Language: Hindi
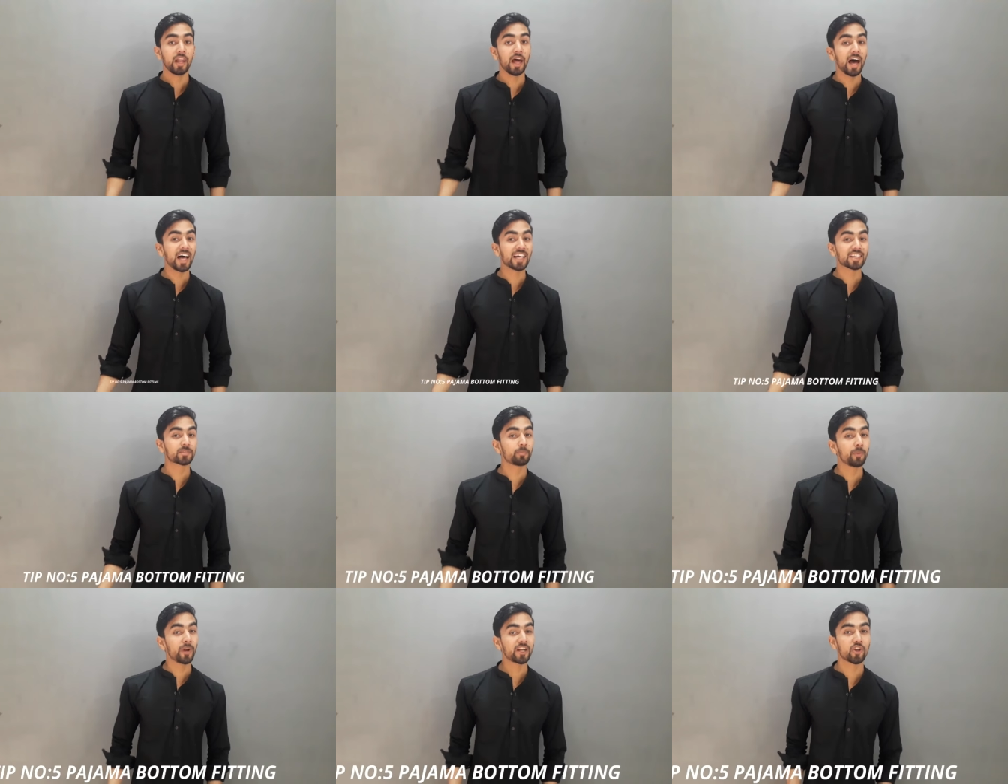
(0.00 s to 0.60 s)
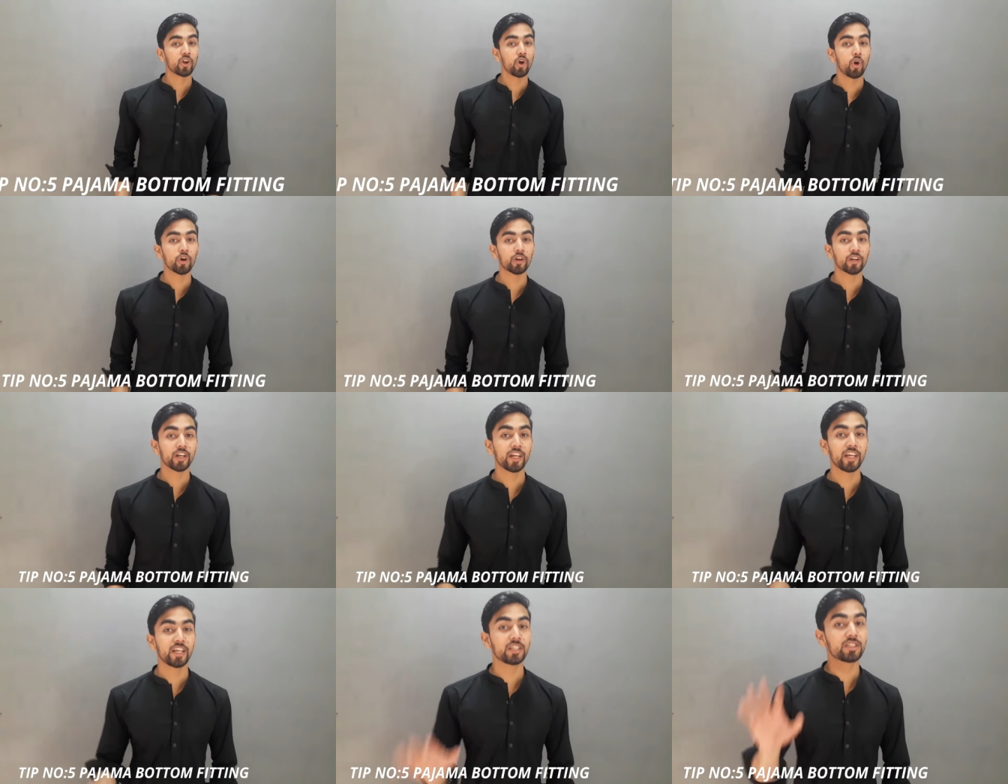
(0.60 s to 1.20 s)
लास्ट बट
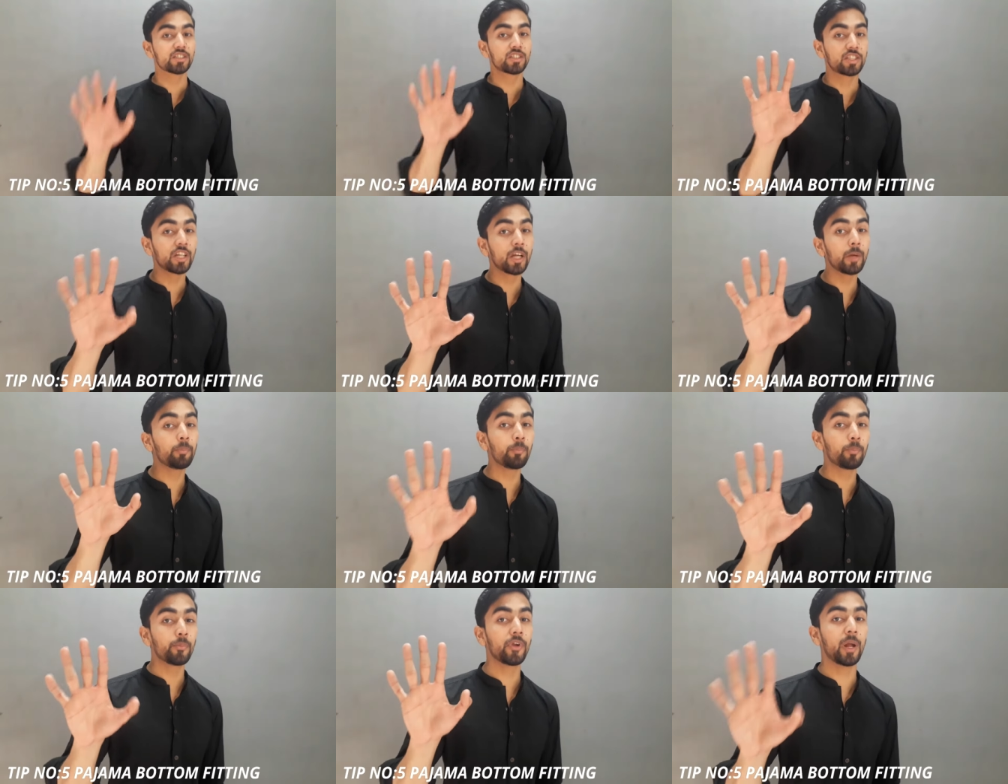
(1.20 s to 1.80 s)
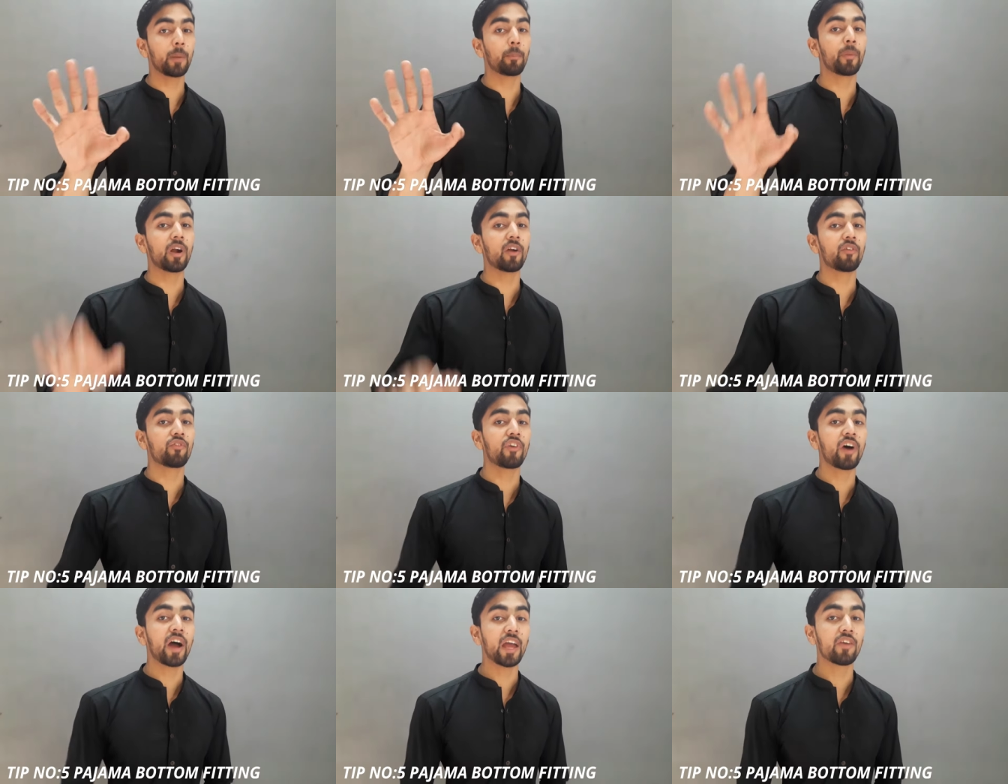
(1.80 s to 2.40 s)
नॉट लीस्ट टिप
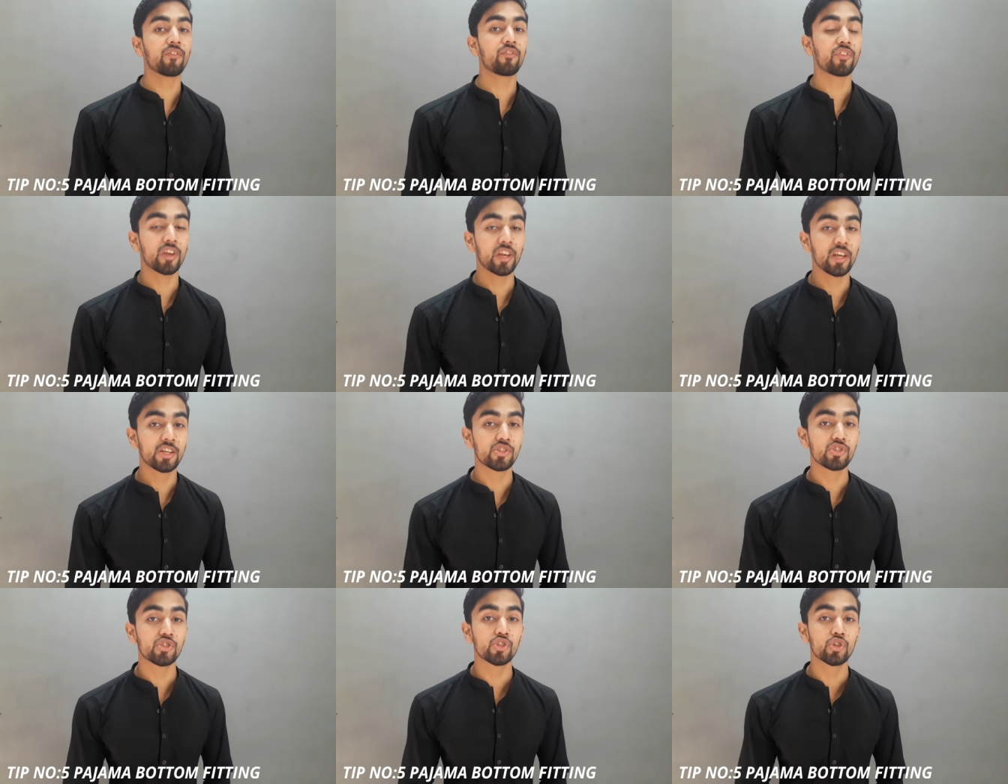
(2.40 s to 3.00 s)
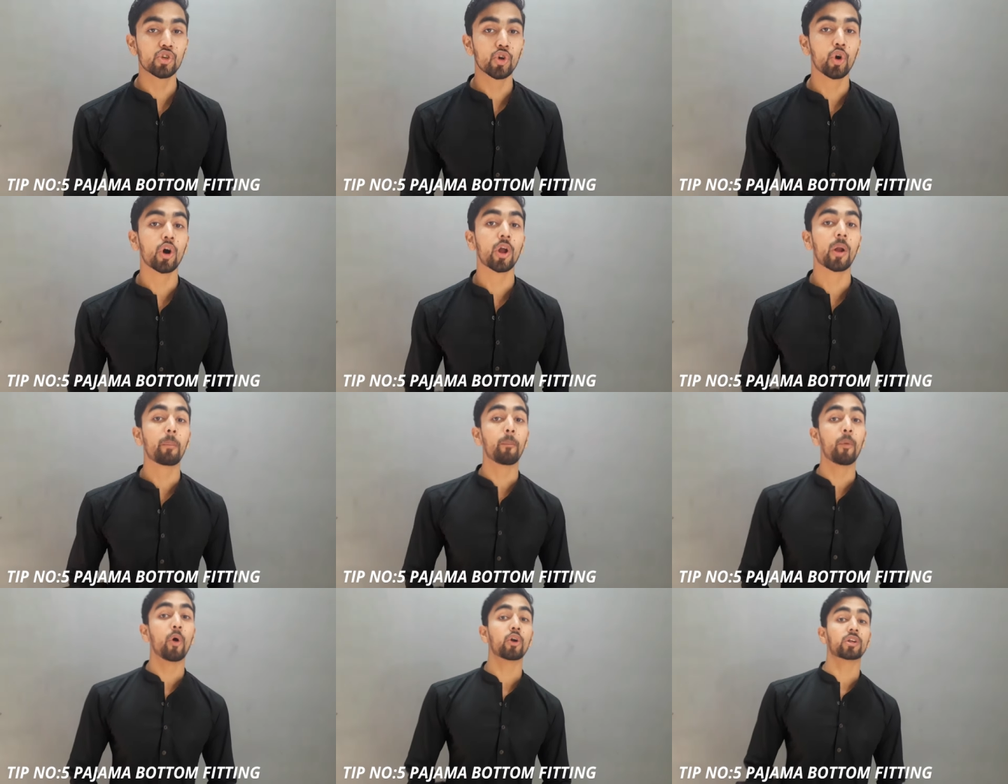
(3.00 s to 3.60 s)
नंबर फाइव इज
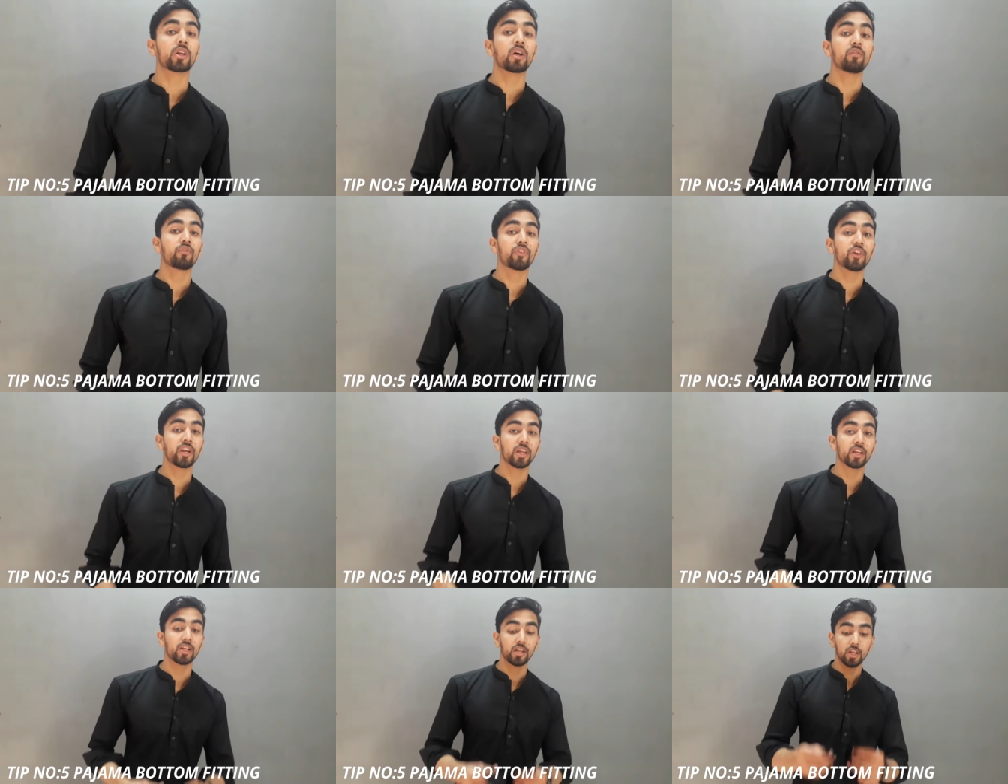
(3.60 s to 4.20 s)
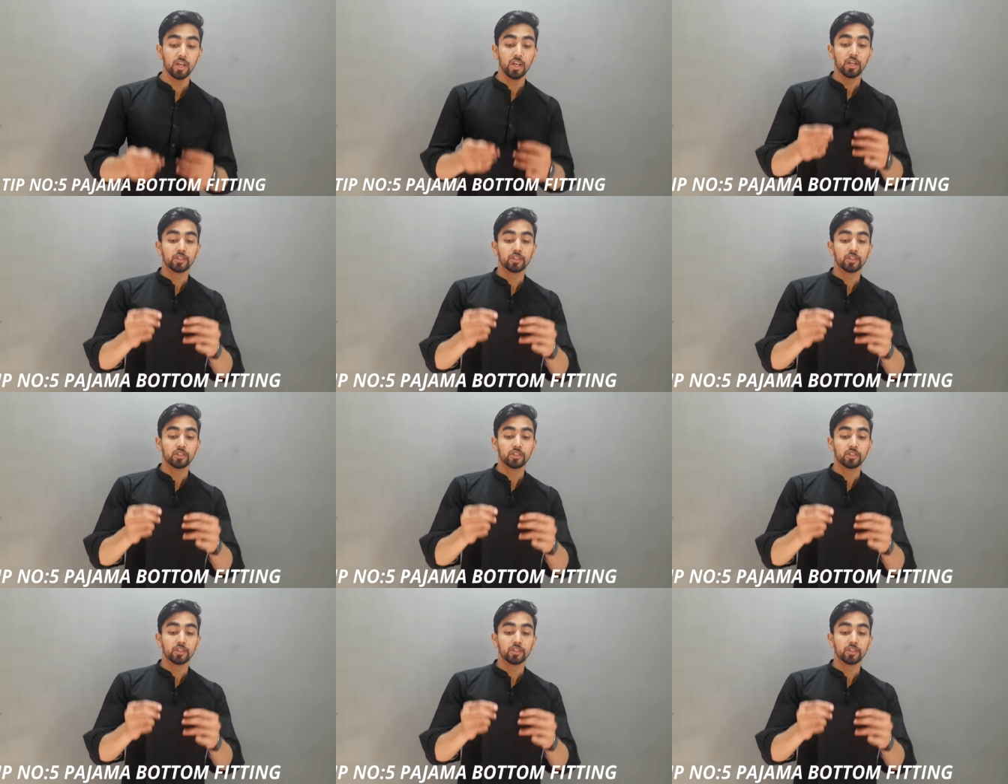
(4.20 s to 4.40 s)
योर बॉटम फिटिंग